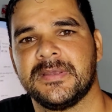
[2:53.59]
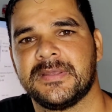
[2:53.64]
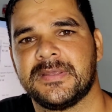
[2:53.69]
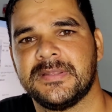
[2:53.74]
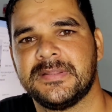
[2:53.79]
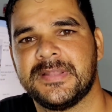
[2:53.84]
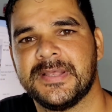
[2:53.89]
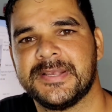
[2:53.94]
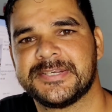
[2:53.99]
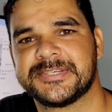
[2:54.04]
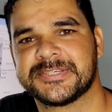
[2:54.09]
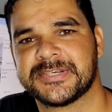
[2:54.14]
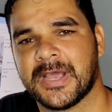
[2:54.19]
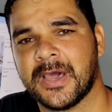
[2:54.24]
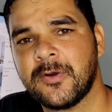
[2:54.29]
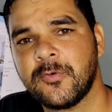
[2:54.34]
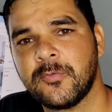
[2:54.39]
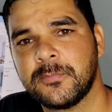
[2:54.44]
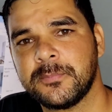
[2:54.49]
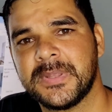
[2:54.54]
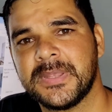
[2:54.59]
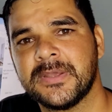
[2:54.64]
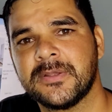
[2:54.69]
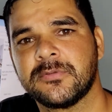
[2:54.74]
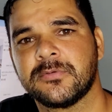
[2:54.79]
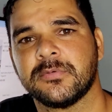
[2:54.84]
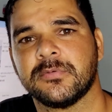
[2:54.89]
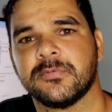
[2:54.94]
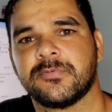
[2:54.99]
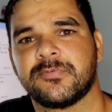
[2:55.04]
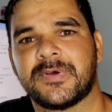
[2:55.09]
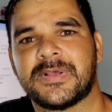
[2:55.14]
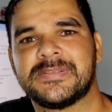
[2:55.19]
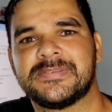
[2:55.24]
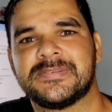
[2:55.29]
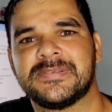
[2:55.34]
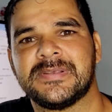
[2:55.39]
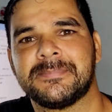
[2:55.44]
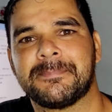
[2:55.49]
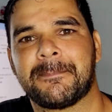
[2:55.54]
que deixaram o medo
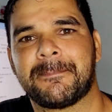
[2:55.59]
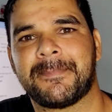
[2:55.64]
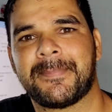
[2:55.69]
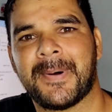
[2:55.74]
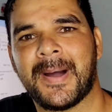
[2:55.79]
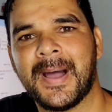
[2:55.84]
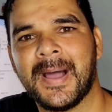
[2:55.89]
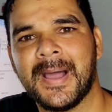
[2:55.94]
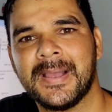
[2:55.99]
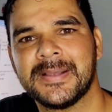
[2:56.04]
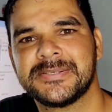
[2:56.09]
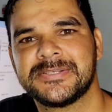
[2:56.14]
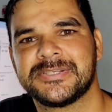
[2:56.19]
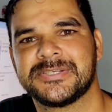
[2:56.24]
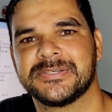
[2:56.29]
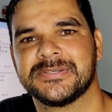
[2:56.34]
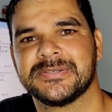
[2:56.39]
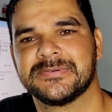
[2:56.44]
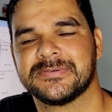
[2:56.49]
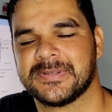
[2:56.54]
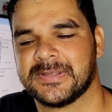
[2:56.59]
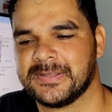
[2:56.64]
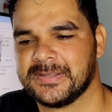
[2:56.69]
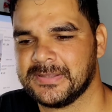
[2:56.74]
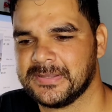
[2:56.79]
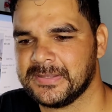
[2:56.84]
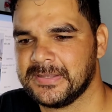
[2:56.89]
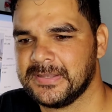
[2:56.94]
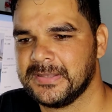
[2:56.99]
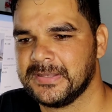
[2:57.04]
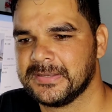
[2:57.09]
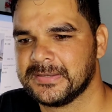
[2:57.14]
fazer parte é,